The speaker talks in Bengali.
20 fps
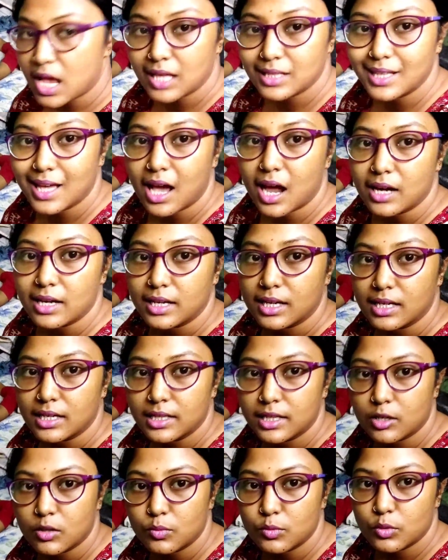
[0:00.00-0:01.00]
সাদা আর এখানে
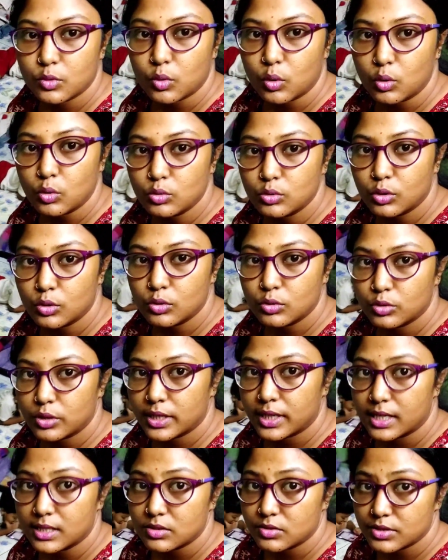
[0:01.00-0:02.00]
দেখো পুরো হলুদ হলুদ
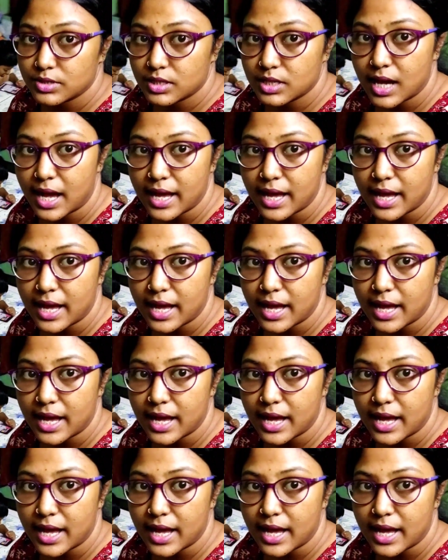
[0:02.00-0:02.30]
হয়ে গেছে ওই যে